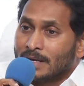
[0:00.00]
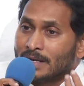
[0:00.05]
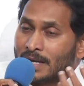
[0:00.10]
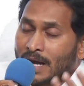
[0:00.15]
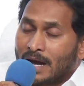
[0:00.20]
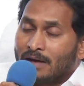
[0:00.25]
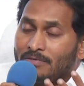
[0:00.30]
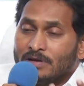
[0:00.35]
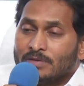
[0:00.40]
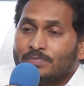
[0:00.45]

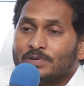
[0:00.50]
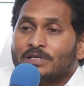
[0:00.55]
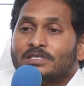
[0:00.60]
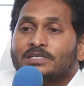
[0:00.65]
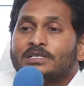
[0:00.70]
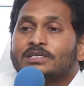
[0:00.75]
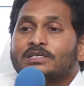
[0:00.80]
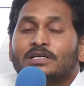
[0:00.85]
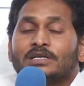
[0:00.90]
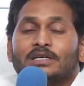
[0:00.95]
యాభై
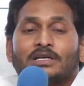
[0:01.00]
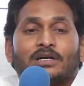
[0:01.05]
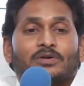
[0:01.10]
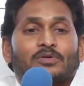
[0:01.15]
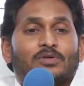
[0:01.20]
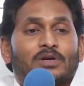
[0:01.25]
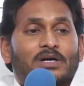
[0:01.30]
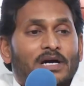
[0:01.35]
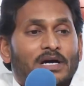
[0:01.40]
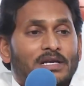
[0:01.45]
పర్సెంట్ అన్నా
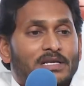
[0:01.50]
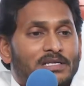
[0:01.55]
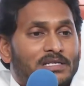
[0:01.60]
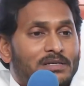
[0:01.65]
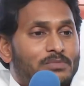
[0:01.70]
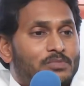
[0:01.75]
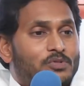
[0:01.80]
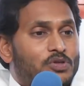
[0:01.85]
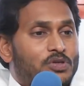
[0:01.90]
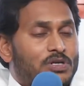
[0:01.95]
కూడా
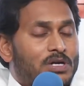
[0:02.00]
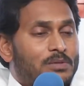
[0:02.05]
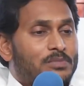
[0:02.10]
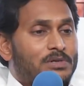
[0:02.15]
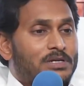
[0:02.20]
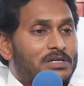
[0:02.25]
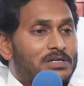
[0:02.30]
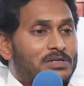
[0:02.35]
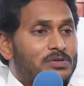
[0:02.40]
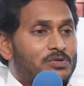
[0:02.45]
కనీసం బూత్
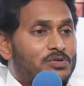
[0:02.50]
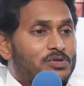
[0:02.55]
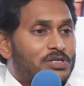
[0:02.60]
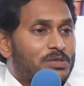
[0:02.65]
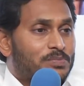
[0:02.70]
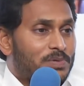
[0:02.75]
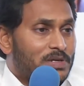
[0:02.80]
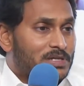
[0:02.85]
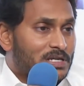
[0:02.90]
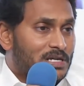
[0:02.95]
కమిటీస్ నుంచి
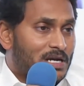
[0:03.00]
ప్రతి